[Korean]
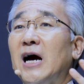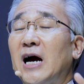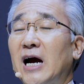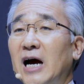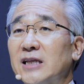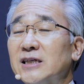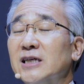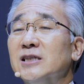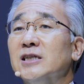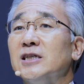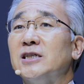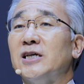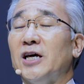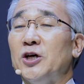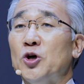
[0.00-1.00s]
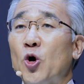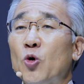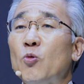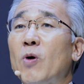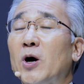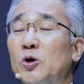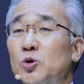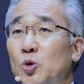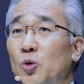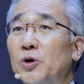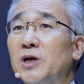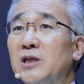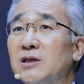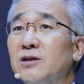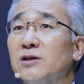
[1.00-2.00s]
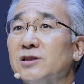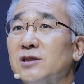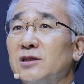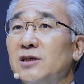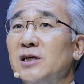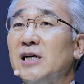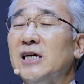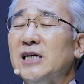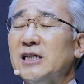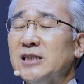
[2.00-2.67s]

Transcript: 하나님께 영광을 돌리는 것을